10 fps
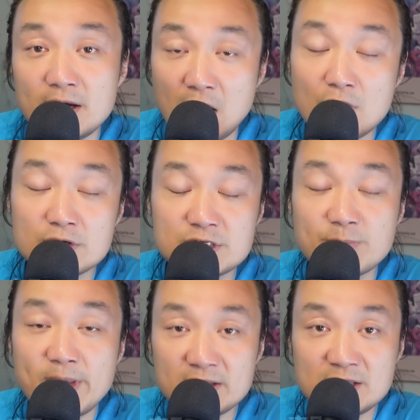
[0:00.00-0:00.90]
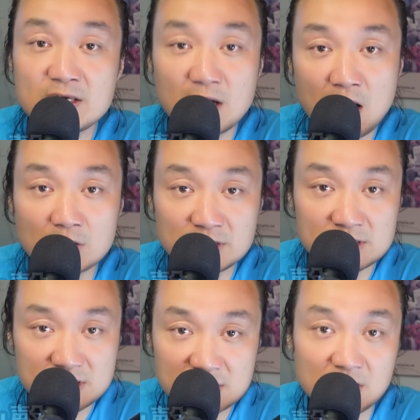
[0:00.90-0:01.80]
然后是被提醒了好几
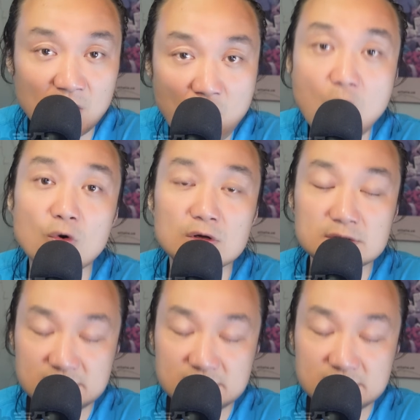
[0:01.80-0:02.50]
次以后